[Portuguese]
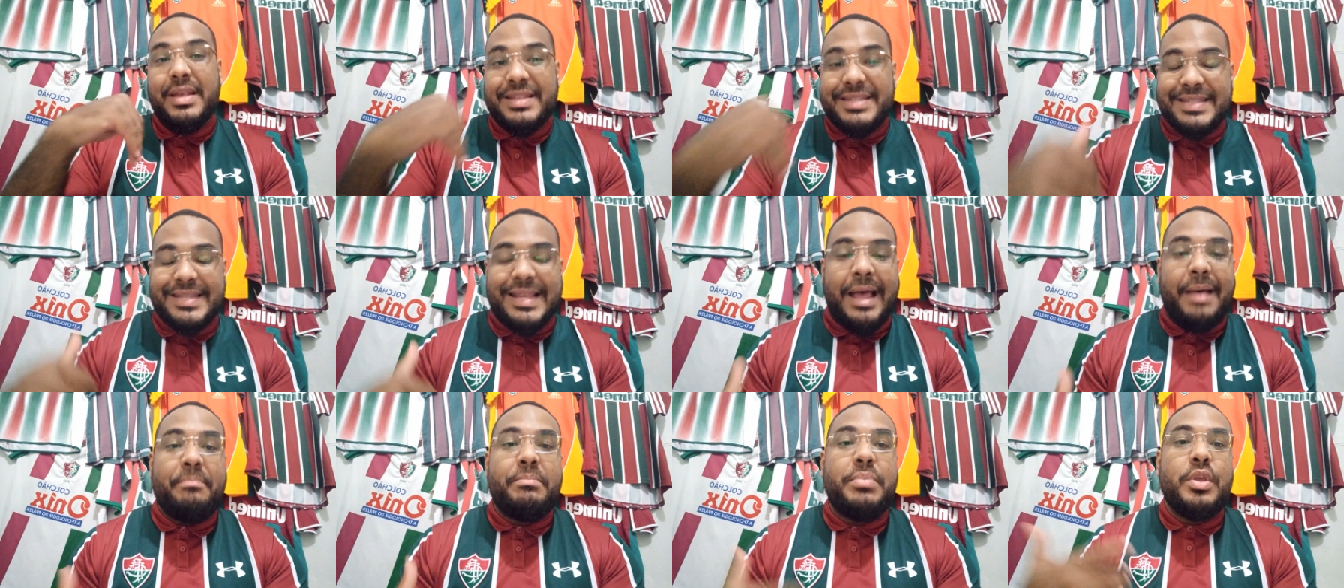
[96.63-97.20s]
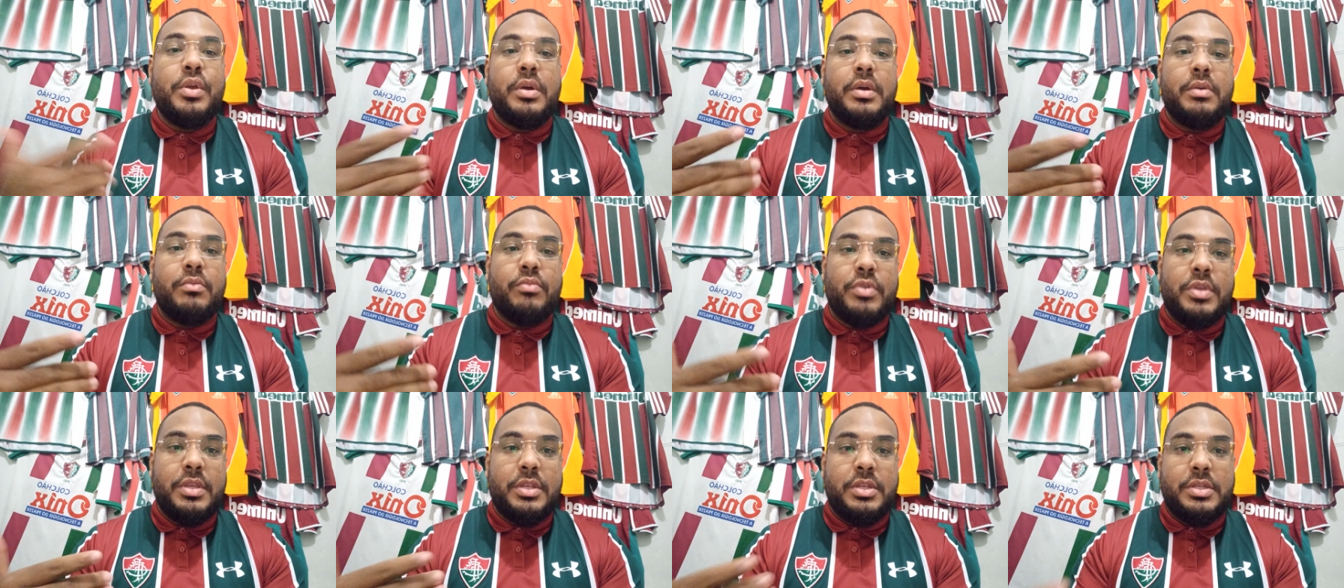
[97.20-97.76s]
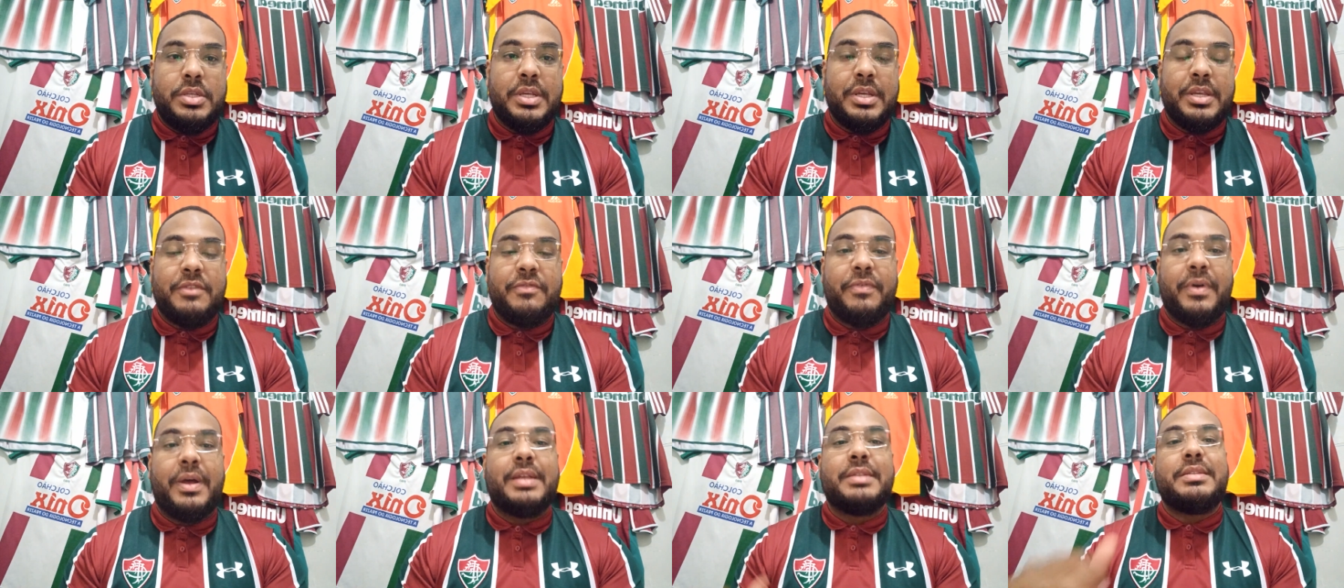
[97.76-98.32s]
sabia o que tinha que
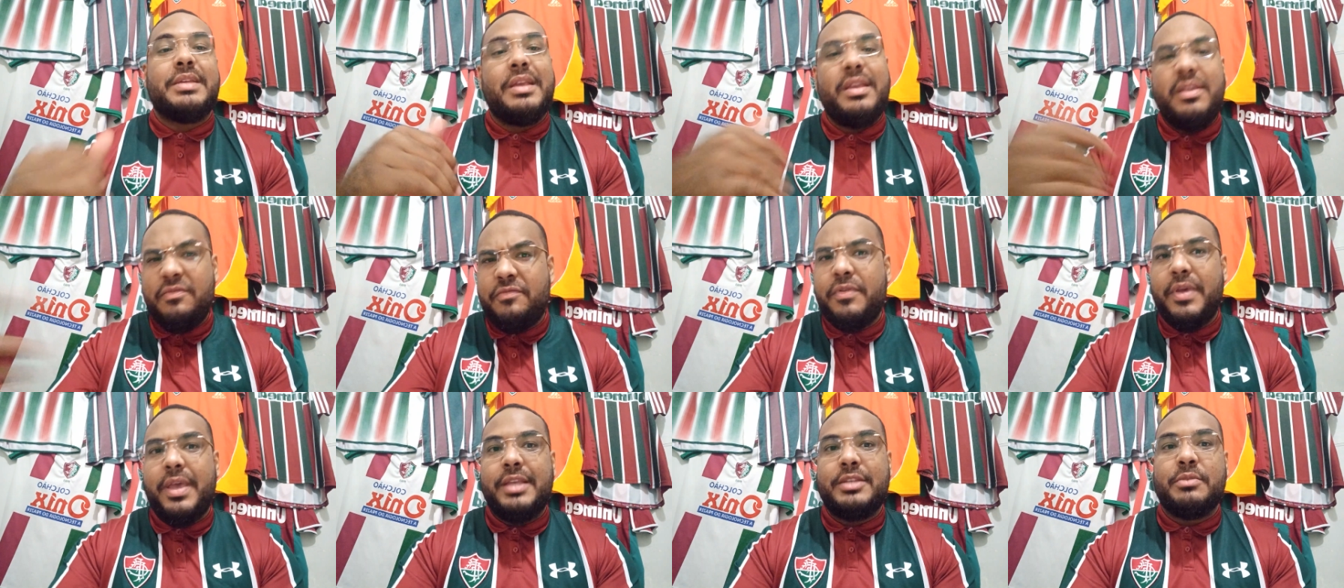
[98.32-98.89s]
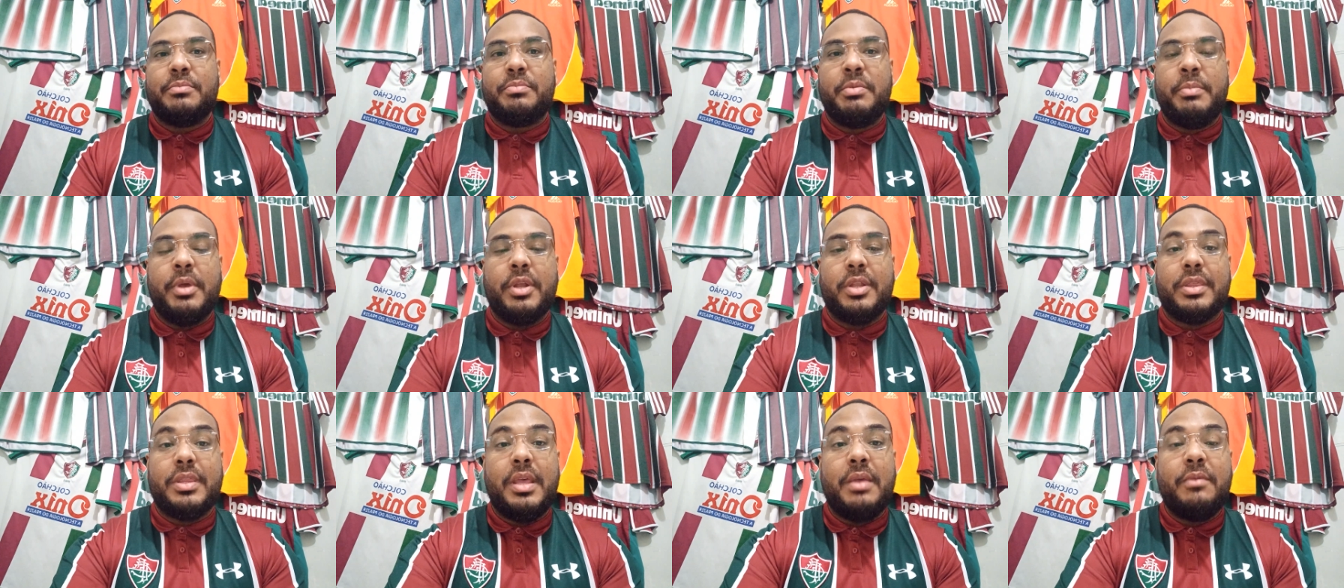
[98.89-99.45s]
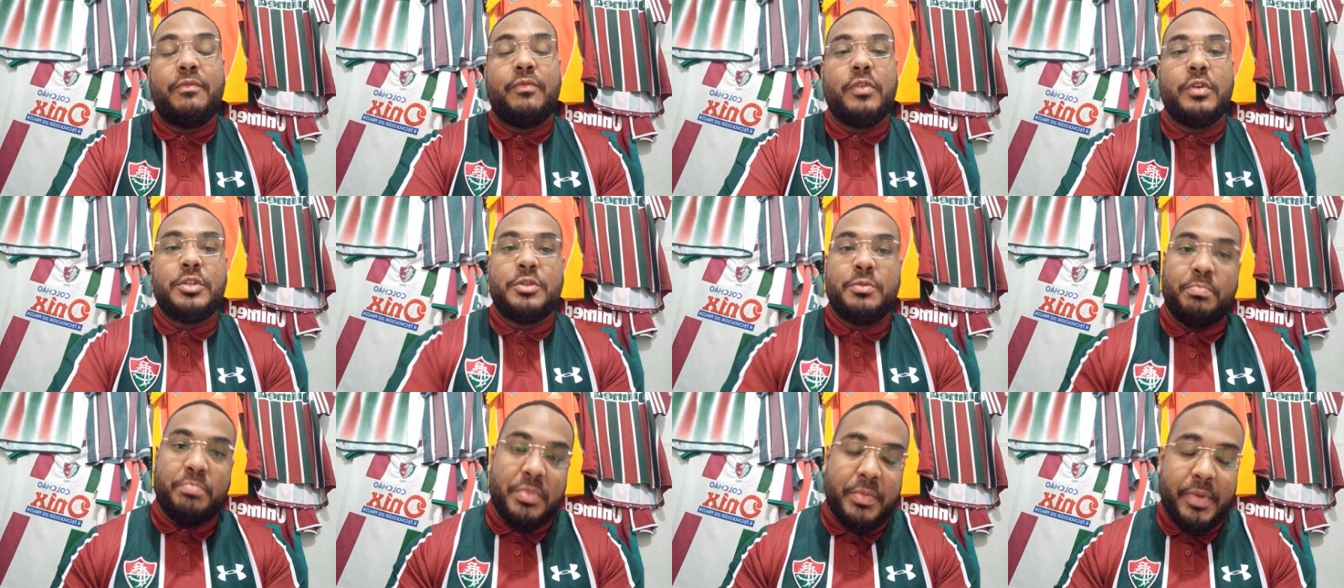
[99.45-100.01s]
fazer e fez no primeiro tempo.
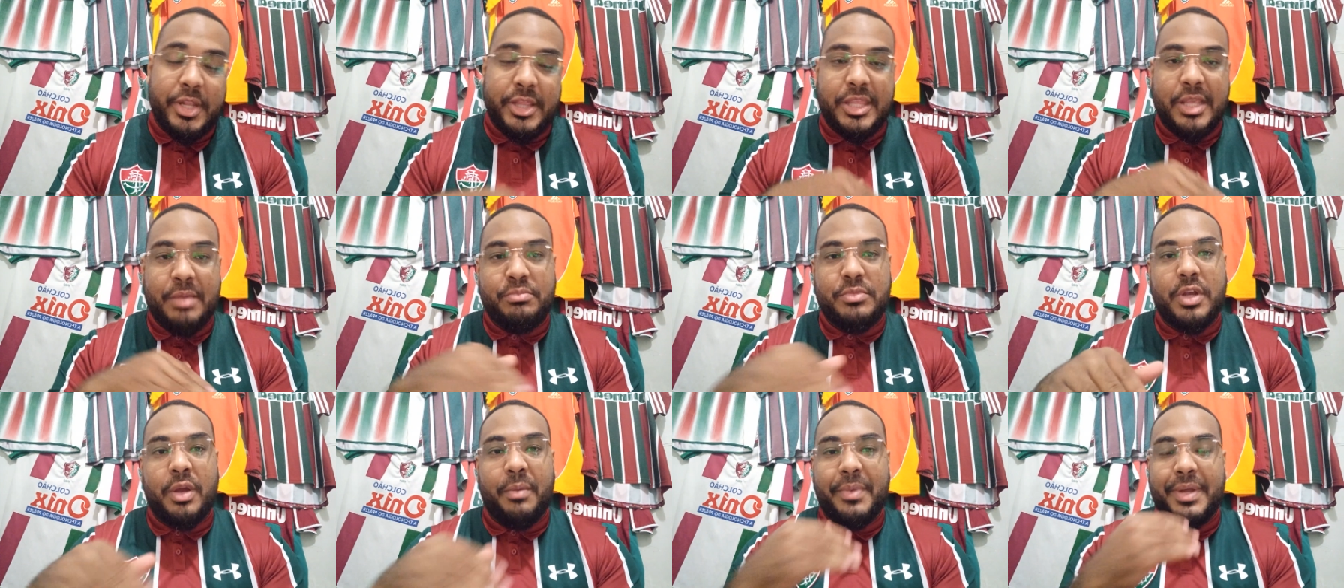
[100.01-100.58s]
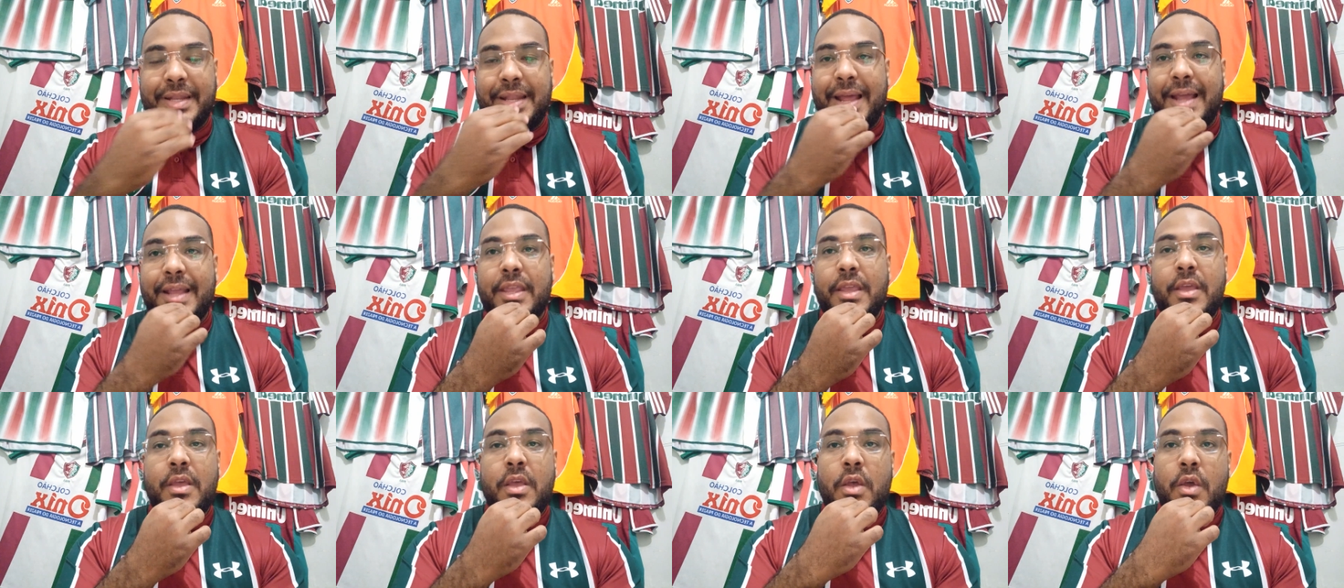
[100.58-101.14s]
Fez o primeiro tempo de Almanac.